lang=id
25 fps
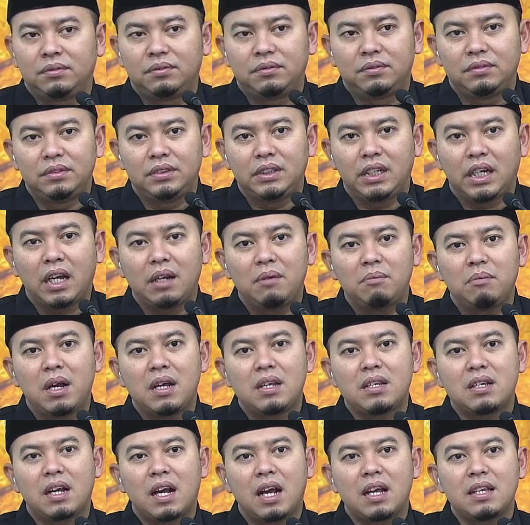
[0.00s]
Ya kan
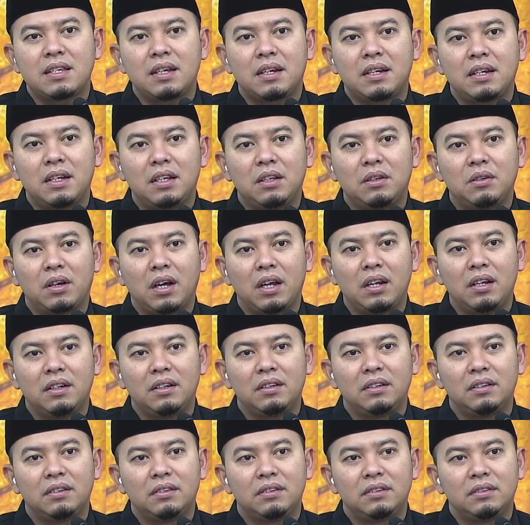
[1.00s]
bahasa kasarnya gitu kan.
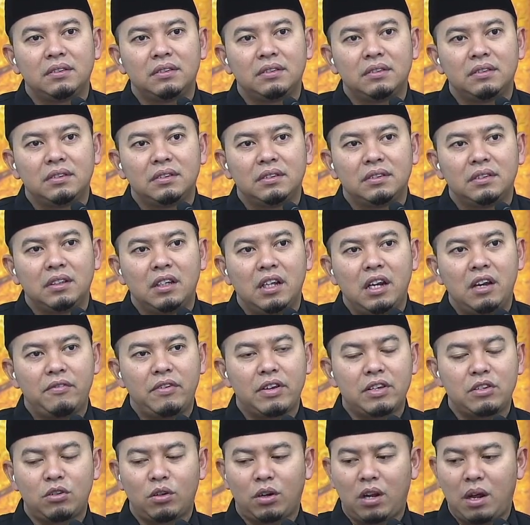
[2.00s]

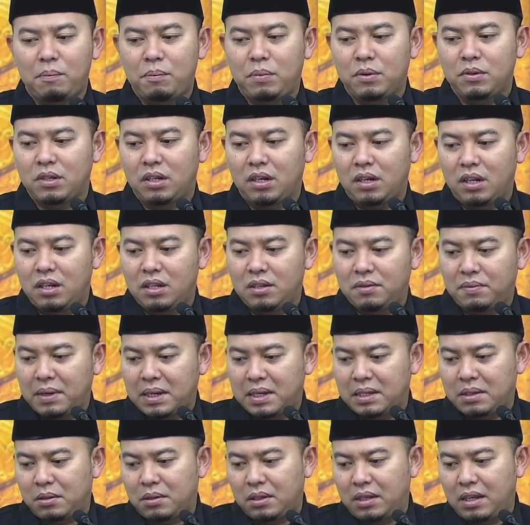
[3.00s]
Investor apa Ustaz?
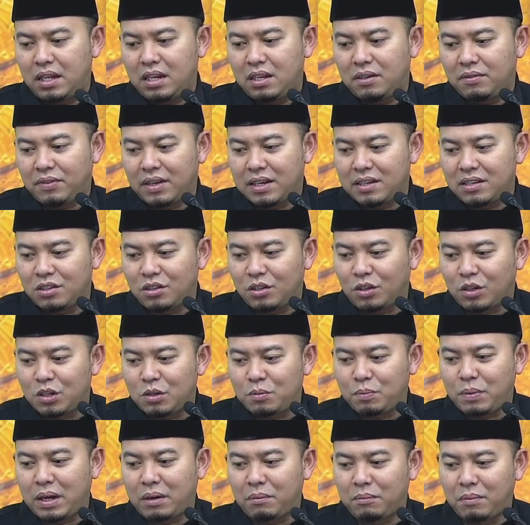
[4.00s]
investor
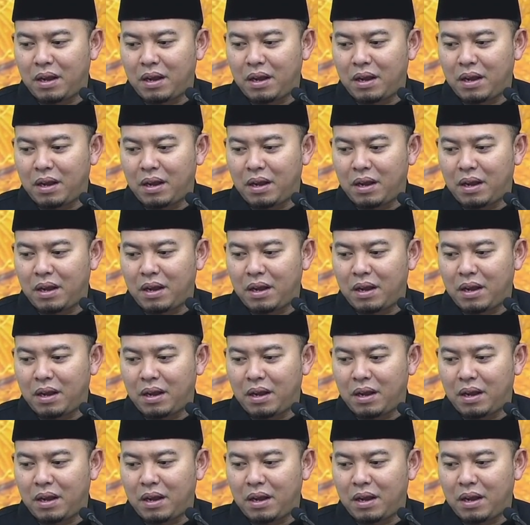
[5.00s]
sperma.